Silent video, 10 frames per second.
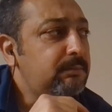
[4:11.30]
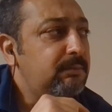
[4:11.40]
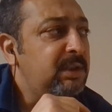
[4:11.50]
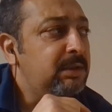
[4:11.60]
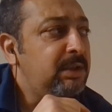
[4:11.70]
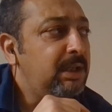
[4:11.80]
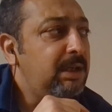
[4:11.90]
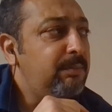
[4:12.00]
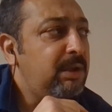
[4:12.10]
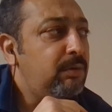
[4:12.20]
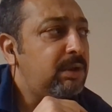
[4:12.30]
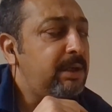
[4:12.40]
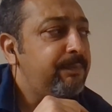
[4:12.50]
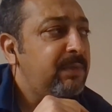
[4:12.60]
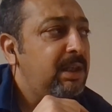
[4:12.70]
e, ee, Caner'in ben
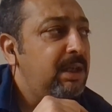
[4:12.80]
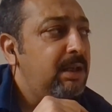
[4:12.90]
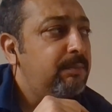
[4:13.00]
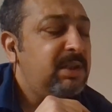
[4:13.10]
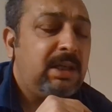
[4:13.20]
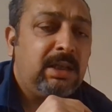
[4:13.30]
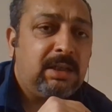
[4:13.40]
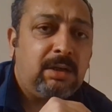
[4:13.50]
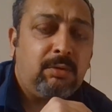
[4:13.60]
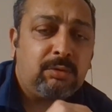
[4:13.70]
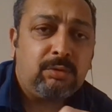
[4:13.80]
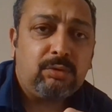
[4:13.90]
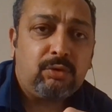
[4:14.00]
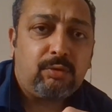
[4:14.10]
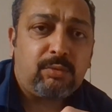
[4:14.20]
orada bize yeterli olduğunu
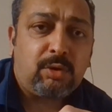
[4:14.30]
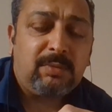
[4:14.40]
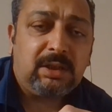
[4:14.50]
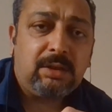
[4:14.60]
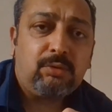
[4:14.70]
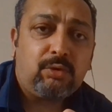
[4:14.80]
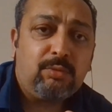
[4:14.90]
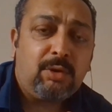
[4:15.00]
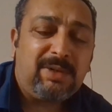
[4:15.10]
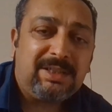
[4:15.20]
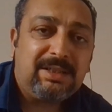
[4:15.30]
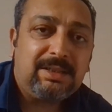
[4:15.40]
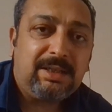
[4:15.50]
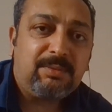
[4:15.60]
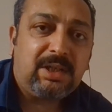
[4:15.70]
düşünmüyorum. Neden düşünmüyorum?
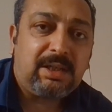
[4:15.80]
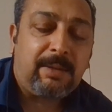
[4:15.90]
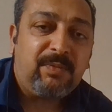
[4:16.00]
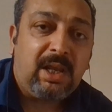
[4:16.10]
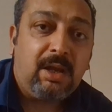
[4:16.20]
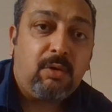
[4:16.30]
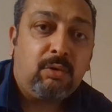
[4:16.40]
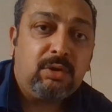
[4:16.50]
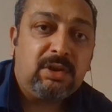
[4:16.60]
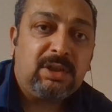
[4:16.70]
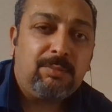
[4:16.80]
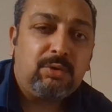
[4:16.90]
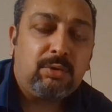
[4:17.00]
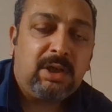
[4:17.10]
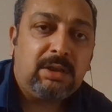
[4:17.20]
Asist yapsa da oyun içinde bir
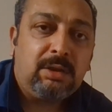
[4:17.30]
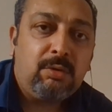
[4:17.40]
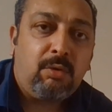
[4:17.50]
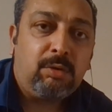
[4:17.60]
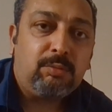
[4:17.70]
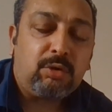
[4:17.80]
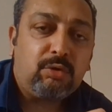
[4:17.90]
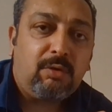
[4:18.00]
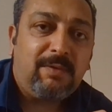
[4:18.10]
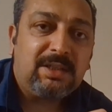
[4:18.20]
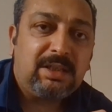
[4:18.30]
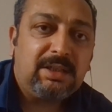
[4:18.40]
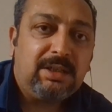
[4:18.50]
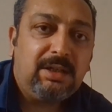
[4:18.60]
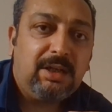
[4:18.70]
sürekliliği olmuyor. Çok fazla
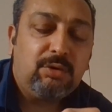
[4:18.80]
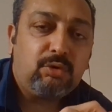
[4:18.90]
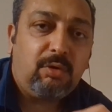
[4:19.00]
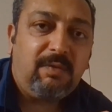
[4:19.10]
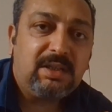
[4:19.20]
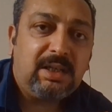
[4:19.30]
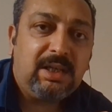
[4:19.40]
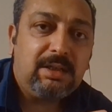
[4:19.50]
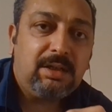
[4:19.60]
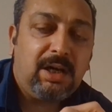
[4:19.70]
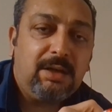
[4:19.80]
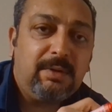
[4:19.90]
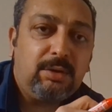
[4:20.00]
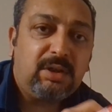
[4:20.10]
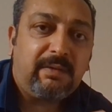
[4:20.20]
sinirleniyor. Çok fazla yerini
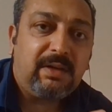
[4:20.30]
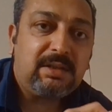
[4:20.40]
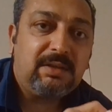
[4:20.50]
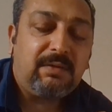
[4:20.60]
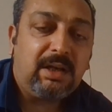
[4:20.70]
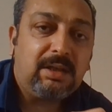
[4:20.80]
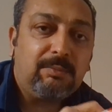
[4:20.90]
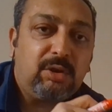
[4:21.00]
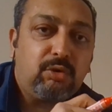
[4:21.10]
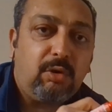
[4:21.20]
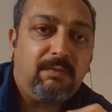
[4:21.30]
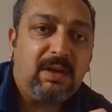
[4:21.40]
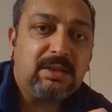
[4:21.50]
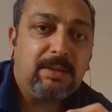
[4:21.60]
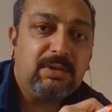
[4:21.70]
kaybediyor. Defansif anlamda çok
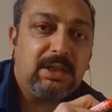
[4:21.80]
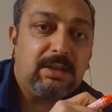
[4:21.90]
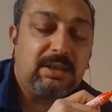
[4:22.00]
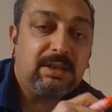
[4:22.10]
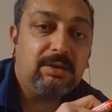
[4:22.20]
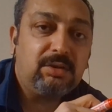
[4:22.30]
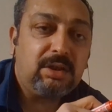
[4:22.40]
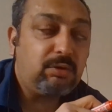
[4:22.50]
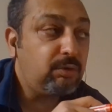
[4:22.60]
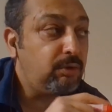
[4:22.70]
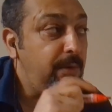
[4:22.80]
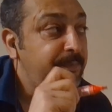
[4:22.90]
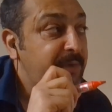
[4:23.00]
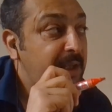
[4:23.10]
fazla bize sıkıntıya sokuyor.